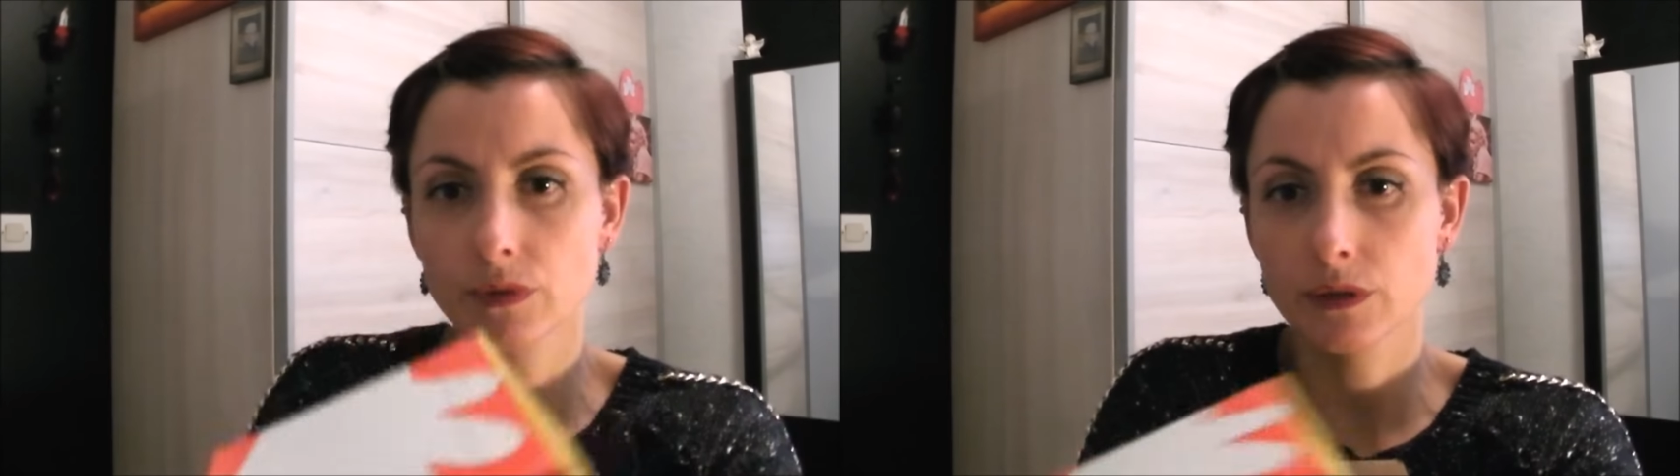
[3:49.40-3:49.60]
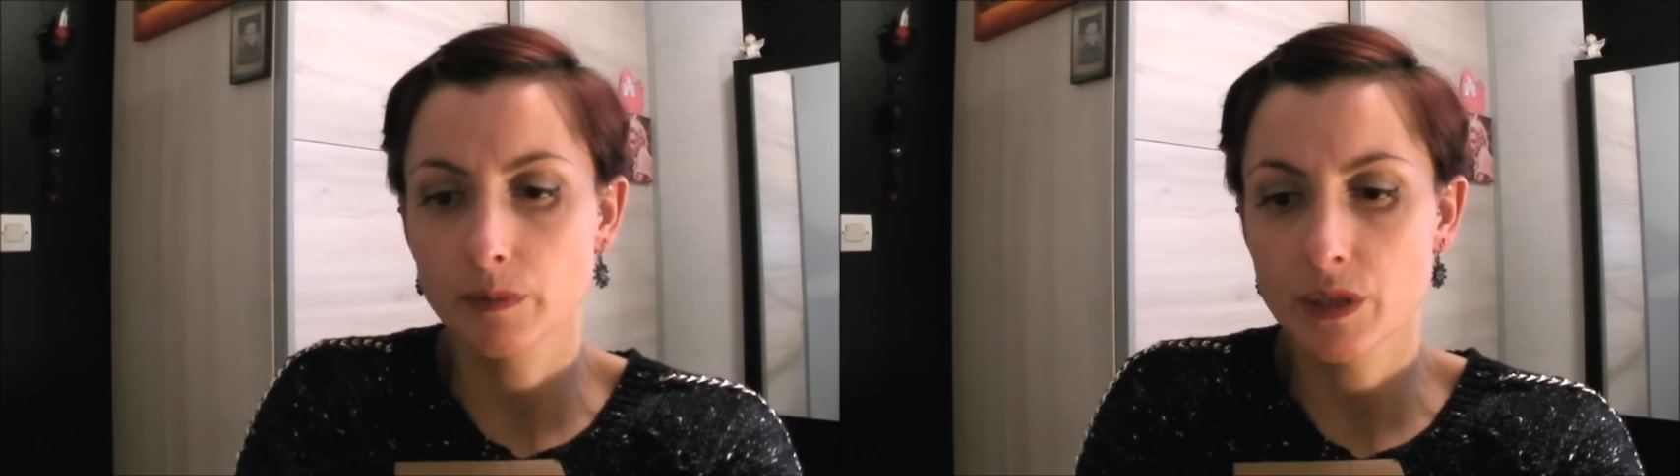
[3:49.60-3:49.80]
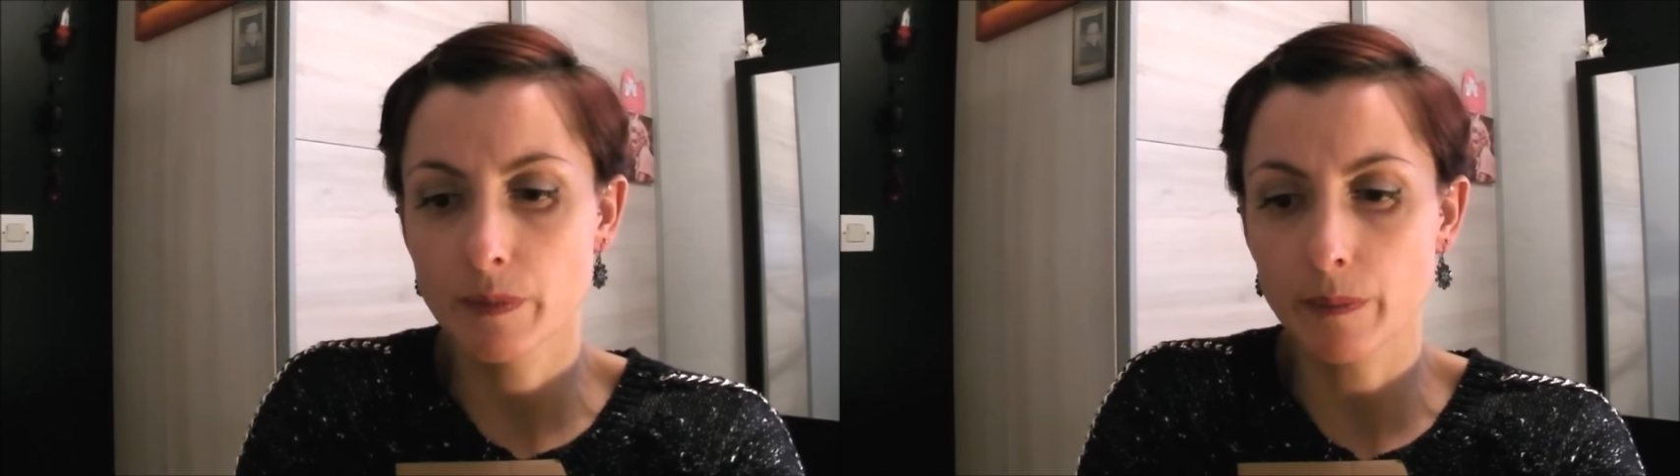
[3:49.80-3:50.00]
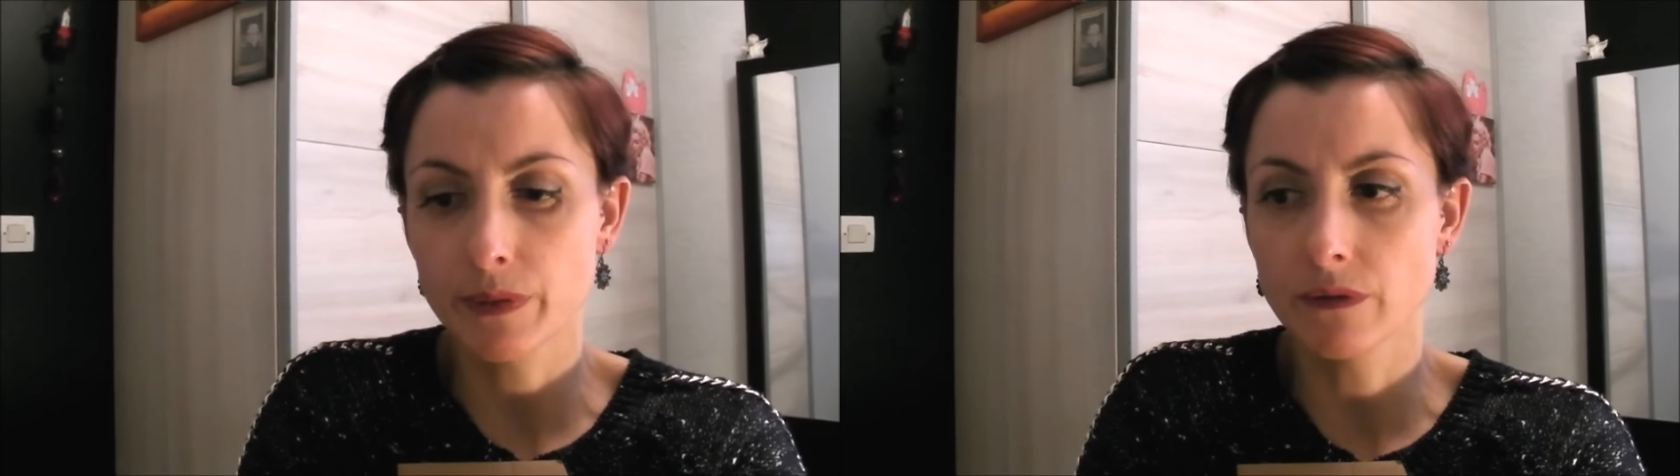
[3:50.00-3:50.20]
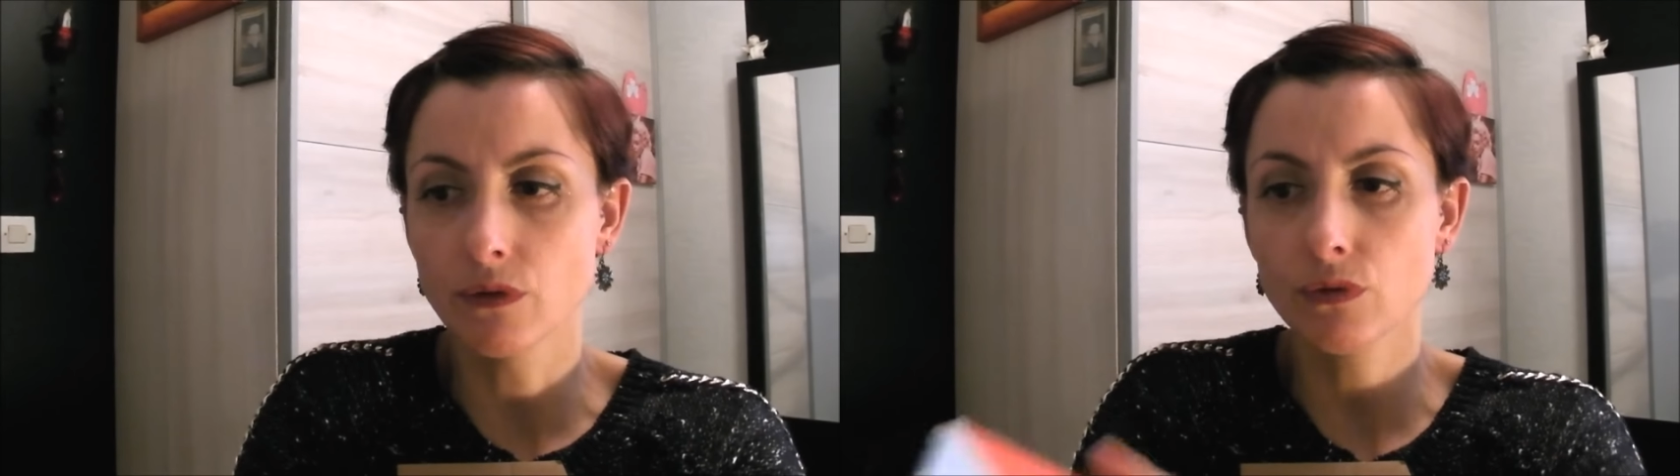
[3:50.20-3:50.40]
des petits
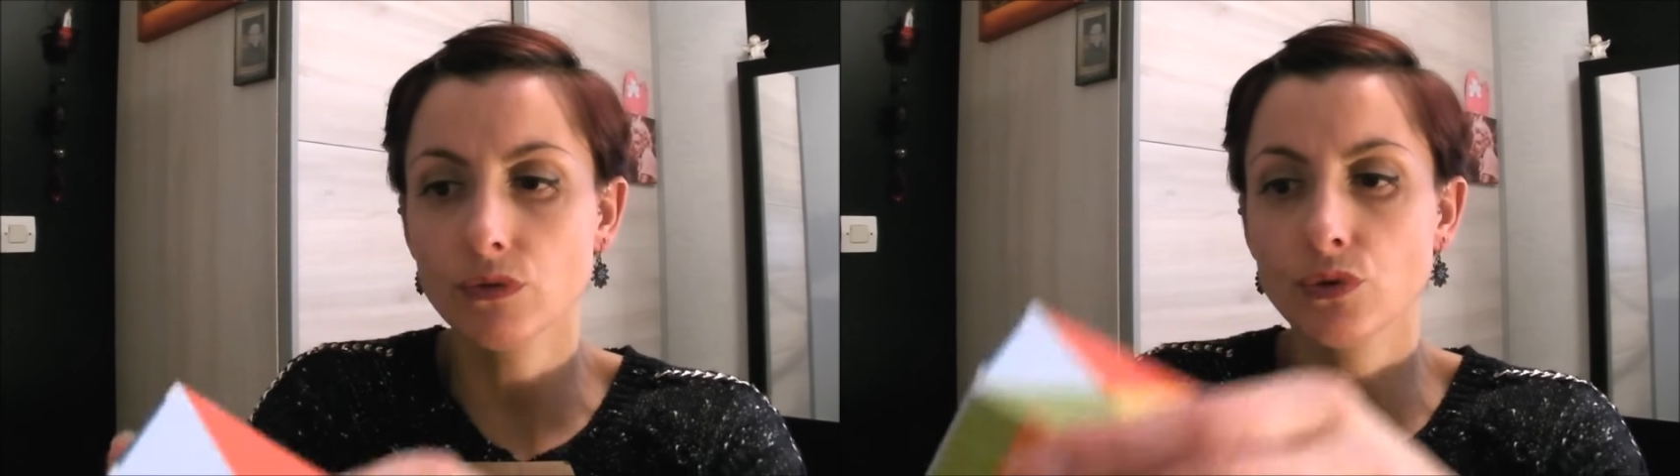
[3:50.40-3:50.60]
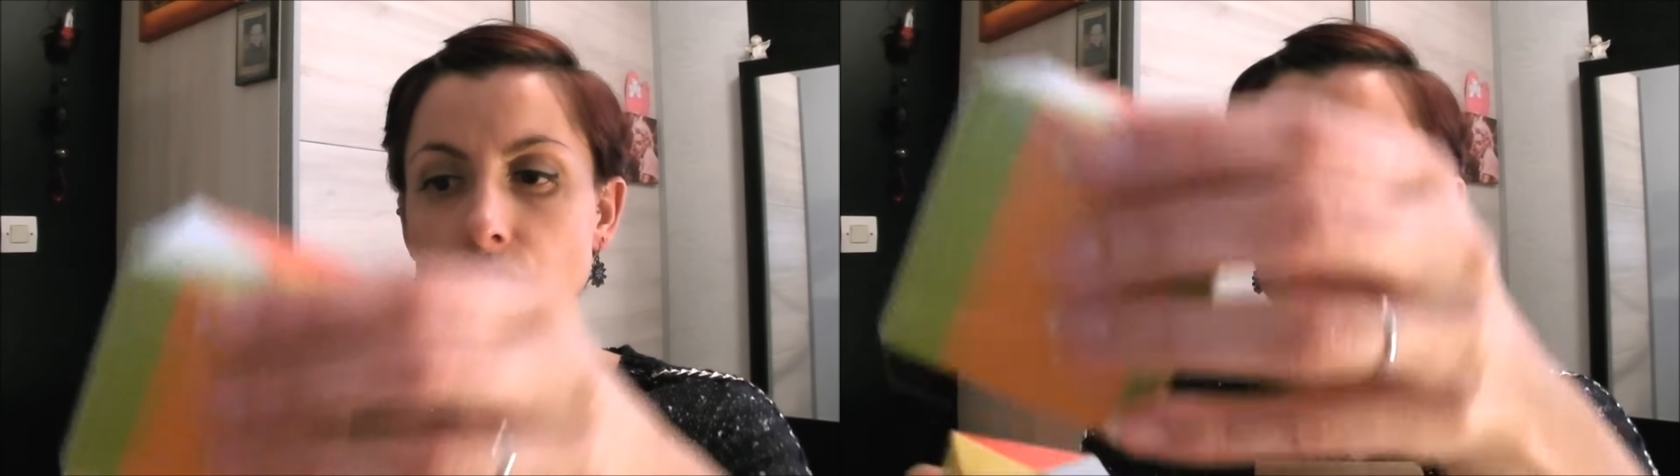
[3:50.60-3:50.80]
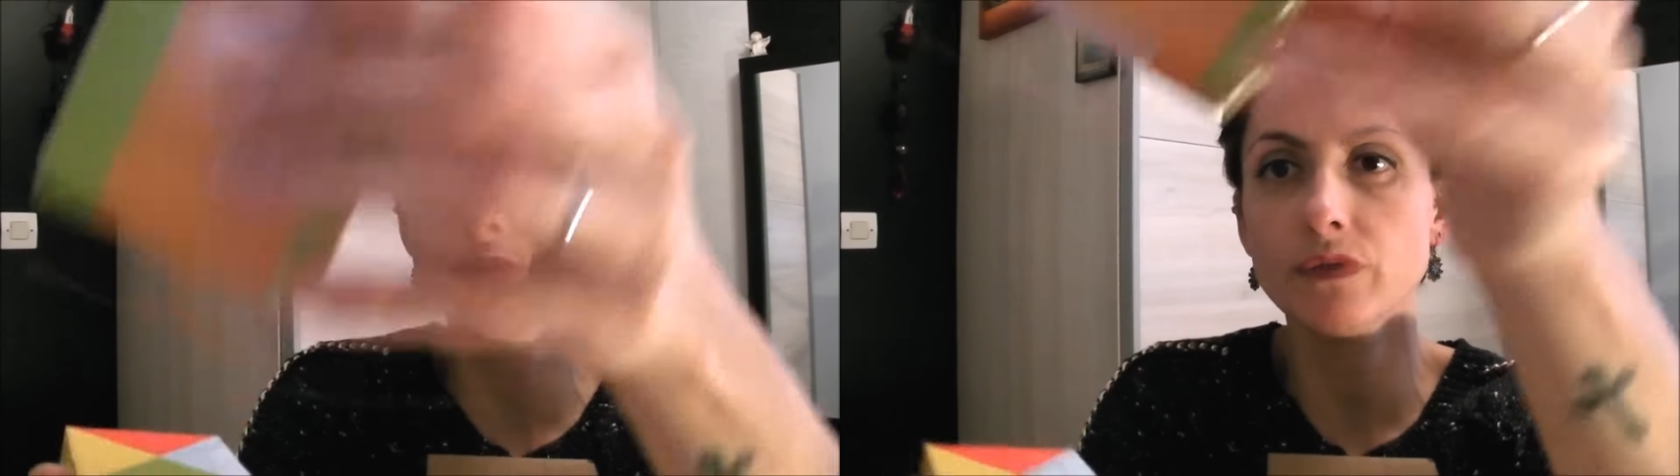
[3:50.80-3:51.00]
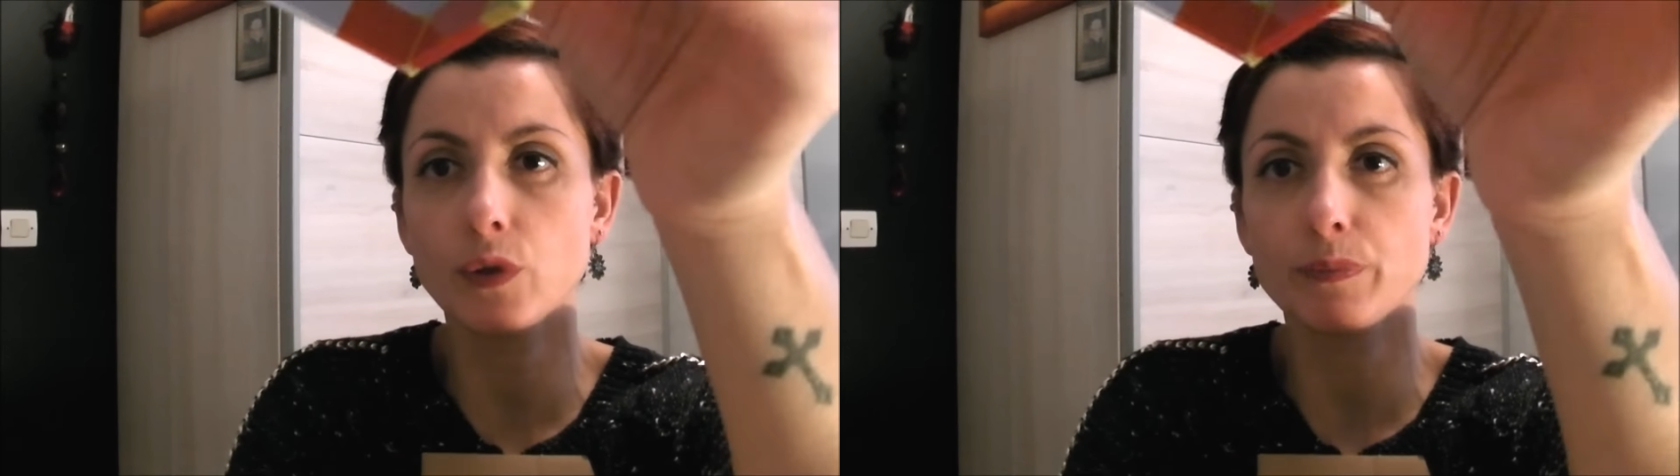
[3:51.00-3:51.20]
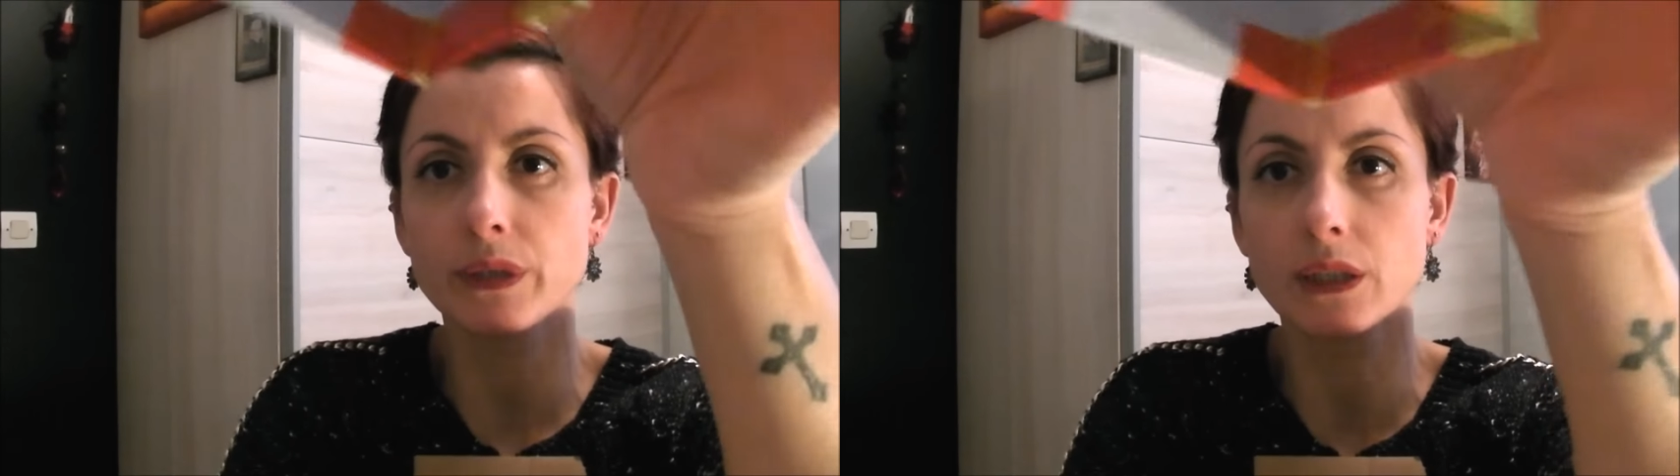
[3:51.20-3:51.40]
papiers dedans que vous pouvez
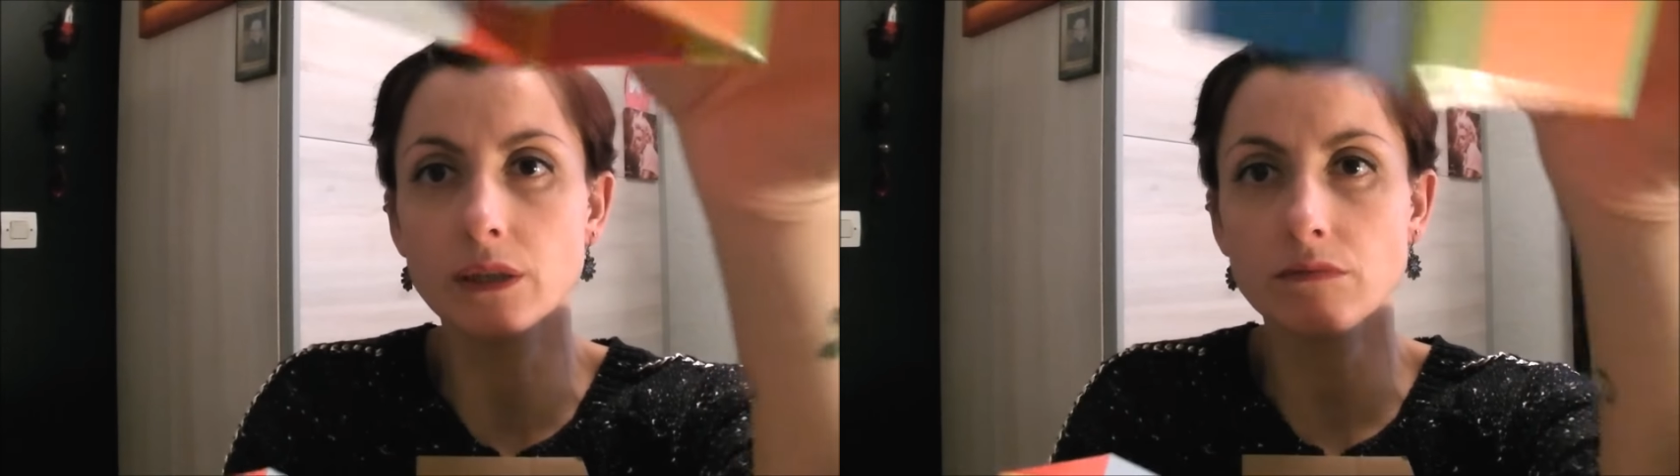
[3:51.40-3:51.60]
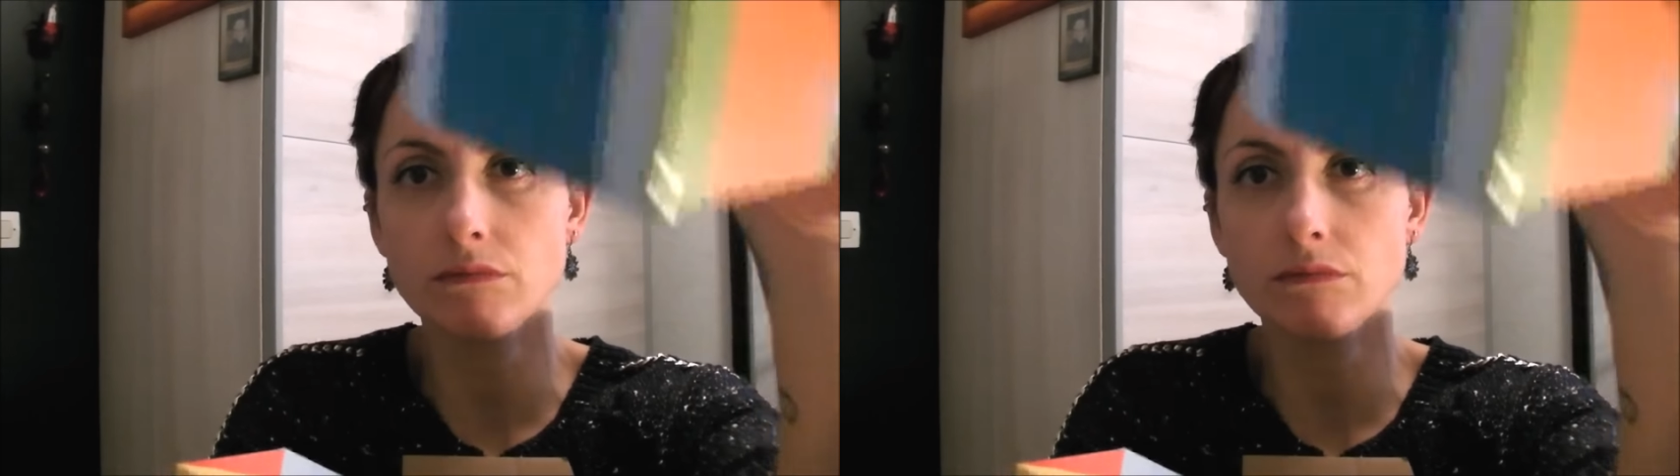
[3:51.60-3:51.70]
empiler.